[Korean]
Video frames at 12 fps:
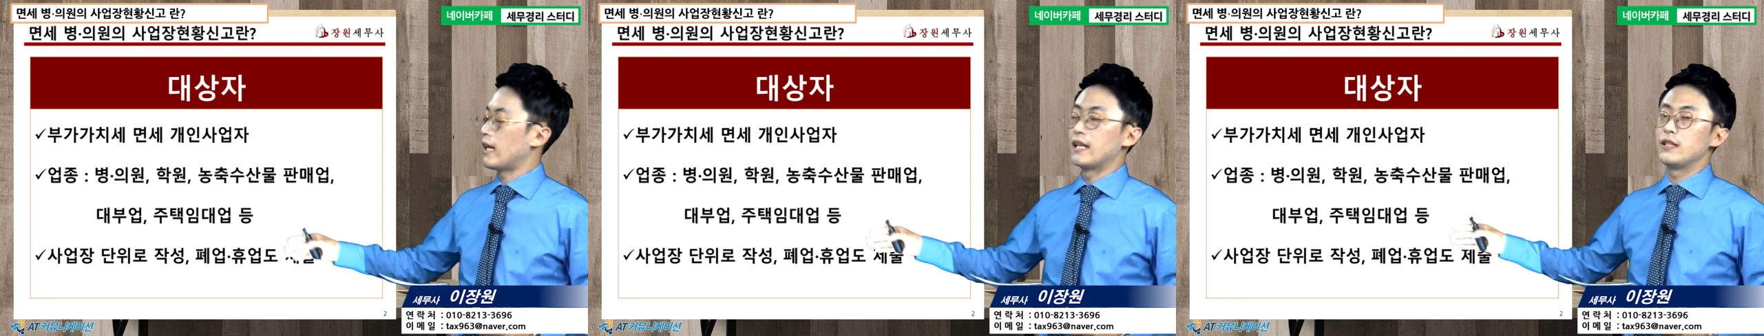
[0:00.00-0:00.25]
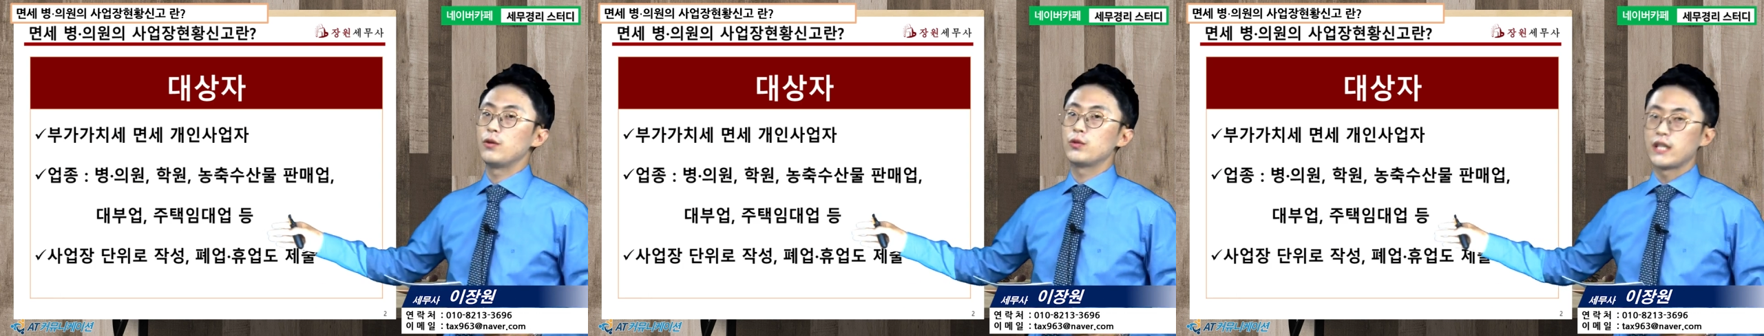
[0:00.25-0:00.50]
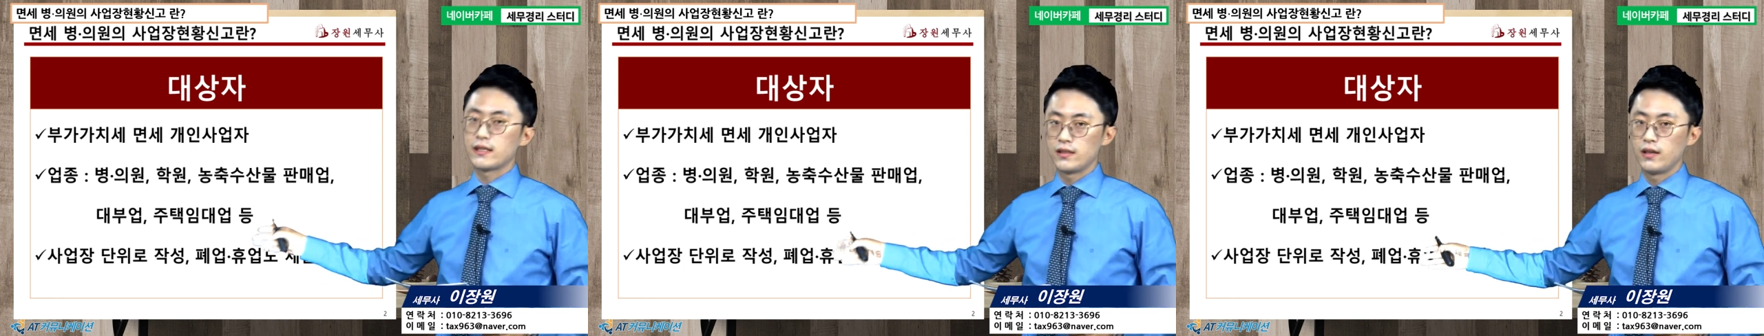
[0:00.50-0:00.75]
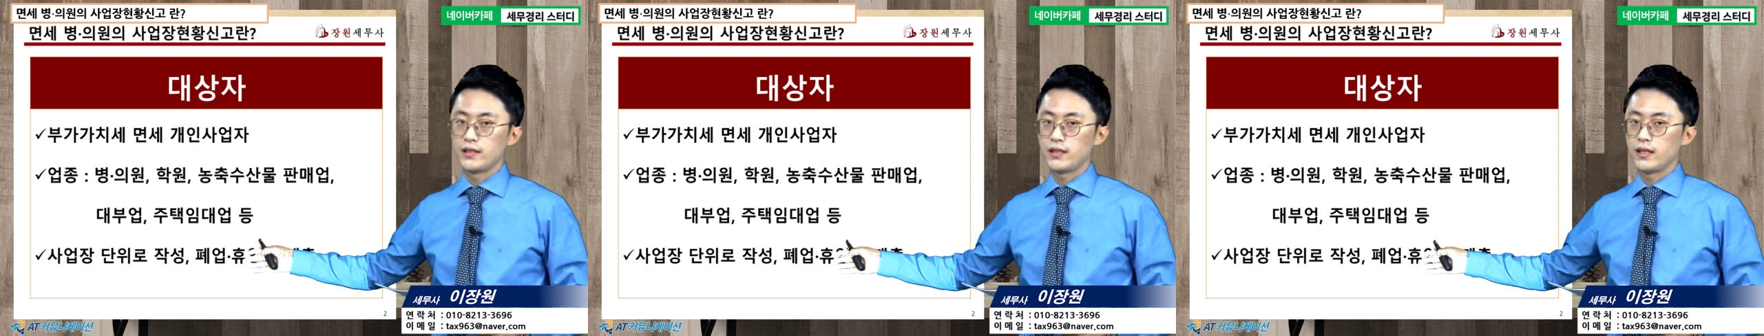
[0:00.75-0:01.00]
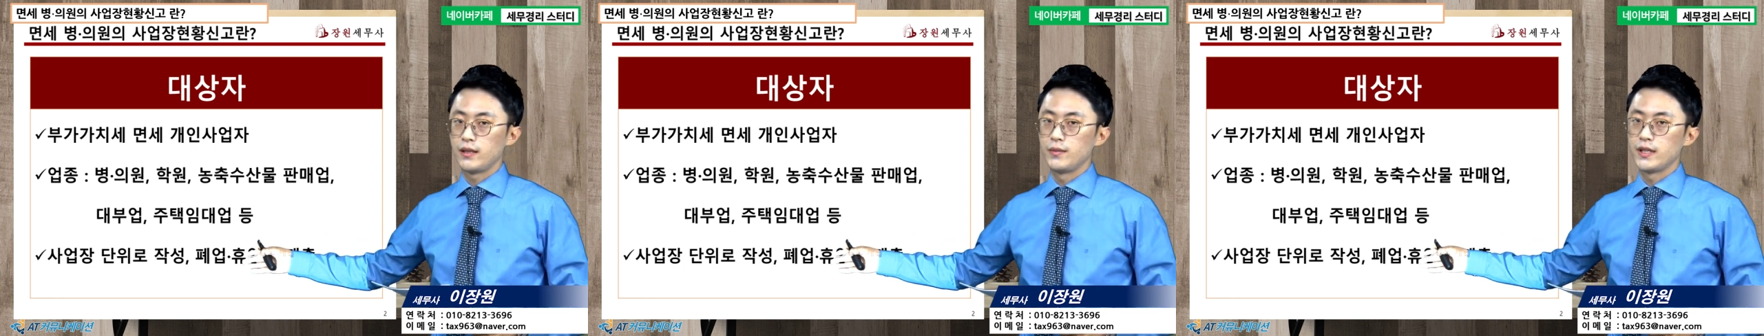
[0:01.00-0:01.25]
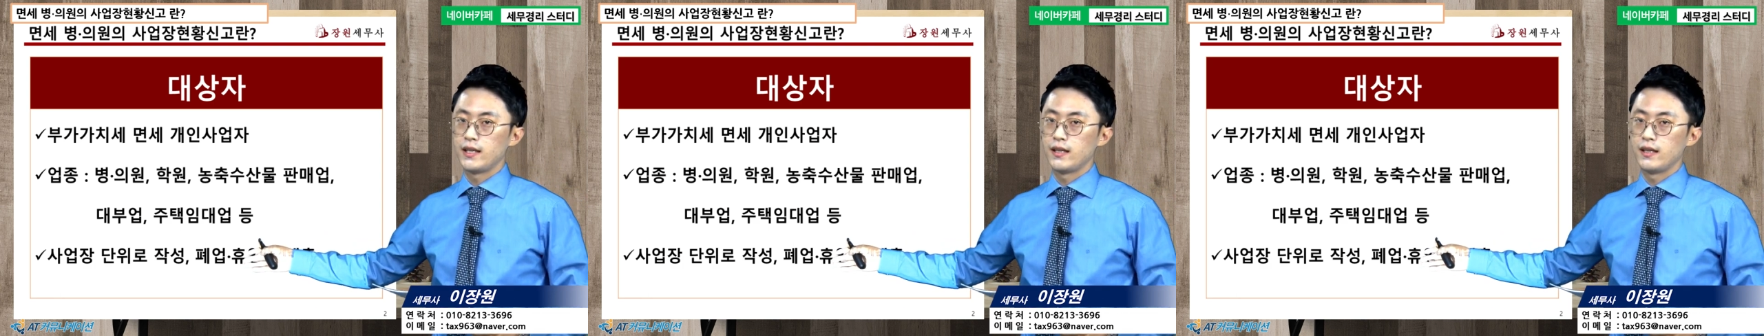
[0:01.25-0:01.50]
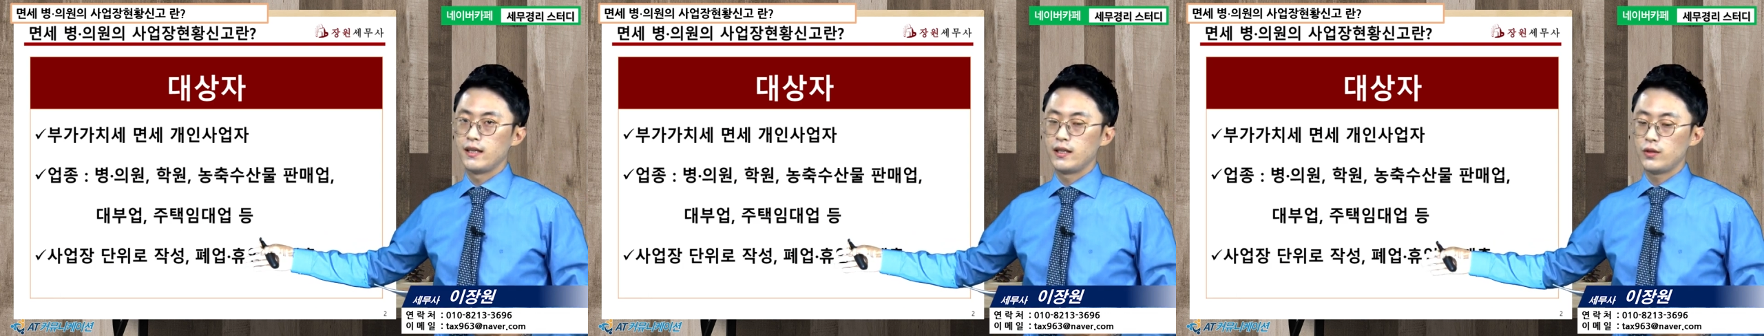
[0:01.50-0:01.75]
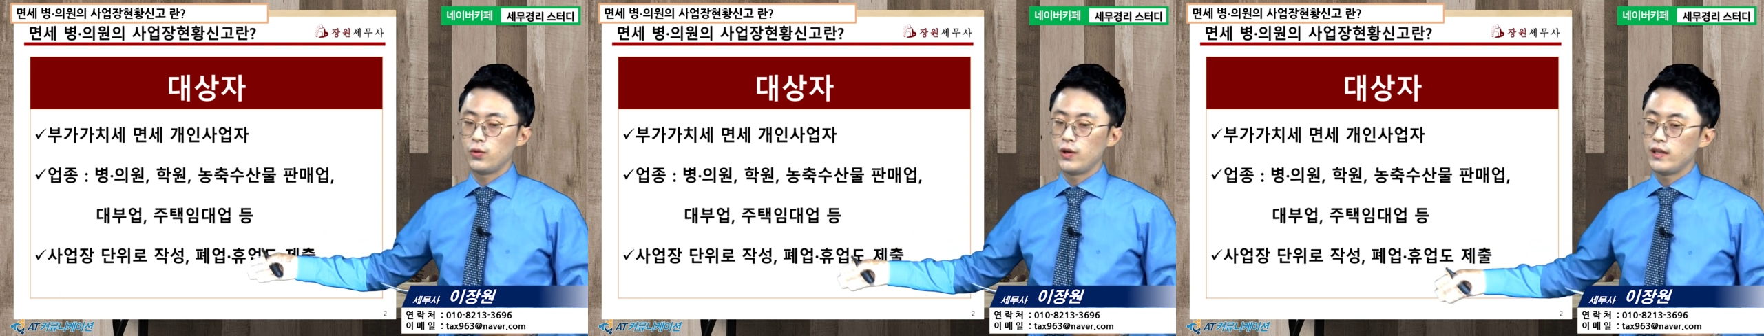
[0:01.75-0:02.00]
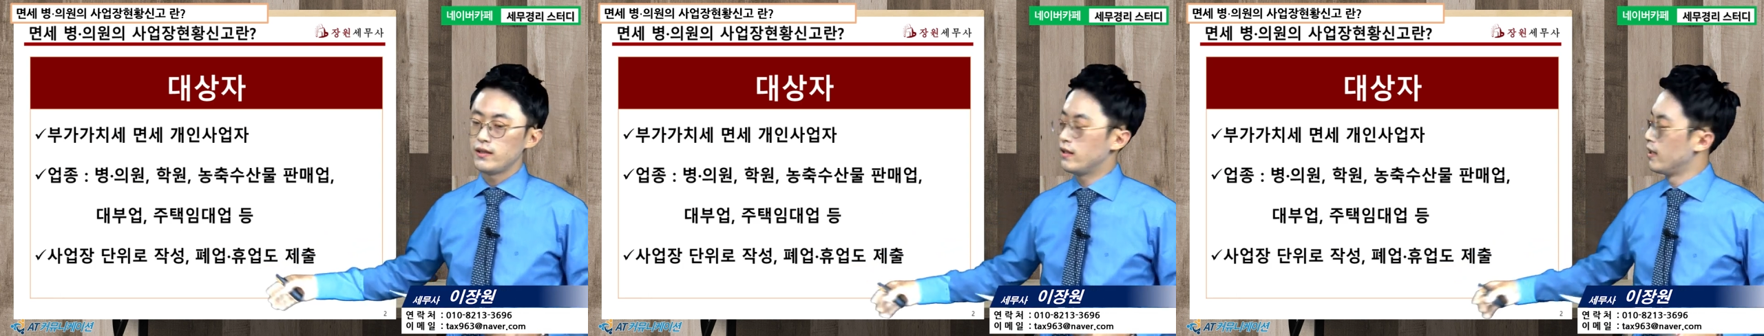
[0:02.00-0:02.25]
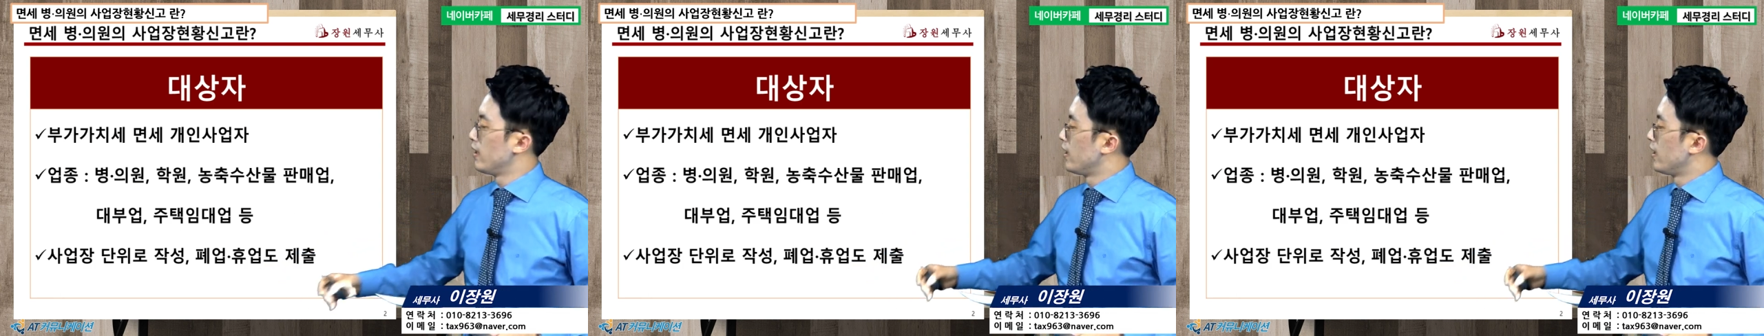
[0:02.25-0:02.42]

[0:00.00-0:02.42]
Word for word: 단위로 작성하셔야 됩니다. 또한